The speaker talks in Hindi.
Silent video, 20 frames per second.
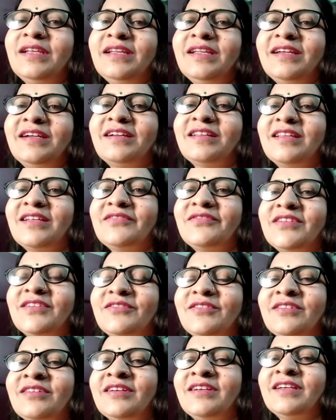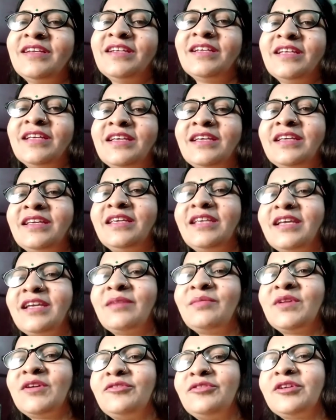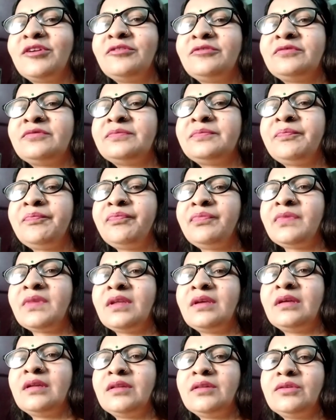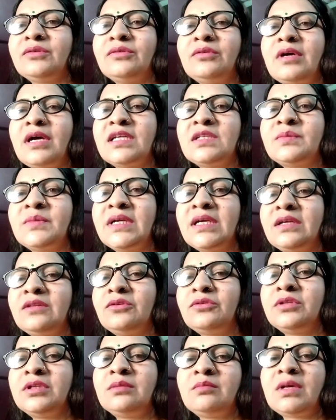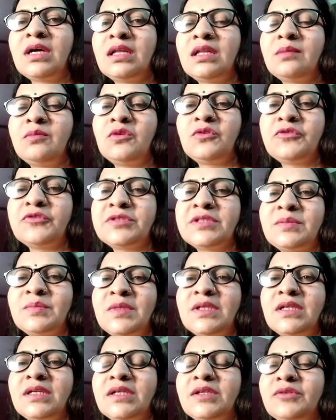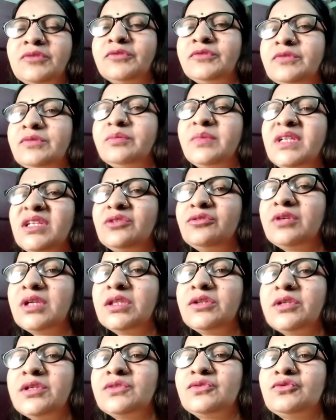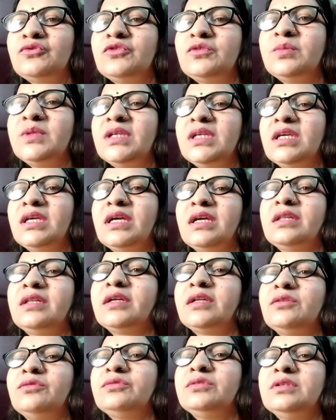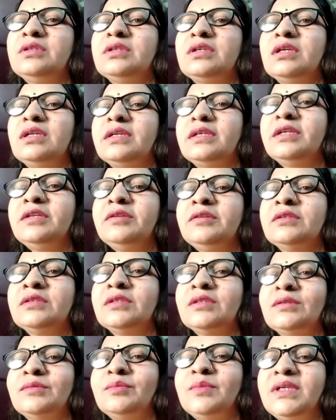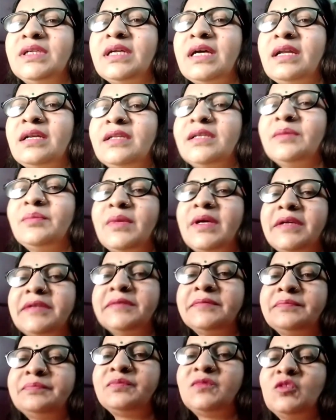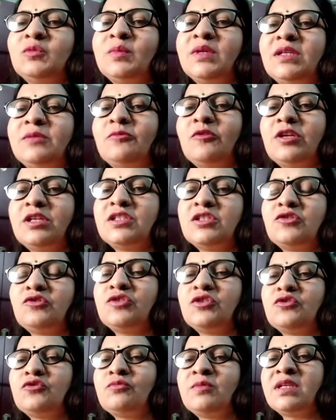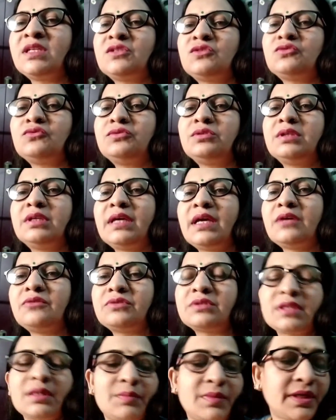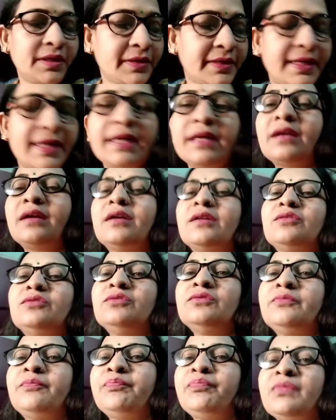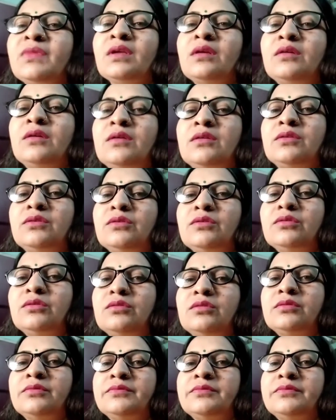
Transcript: दिल नहीं करता फिर कि कैमरा उठाऊं तो आज मैं दो दिन बाद आप लोगों से मिल रही हूँ मैंने थोड़ा थोड़ा सूट भी किया था दो दिन का लेकिन मैं डाल नहीं पाई तो मैंने बोला चलो जो मैंने सूट किया है उसका मैं एंड कर दूँ तो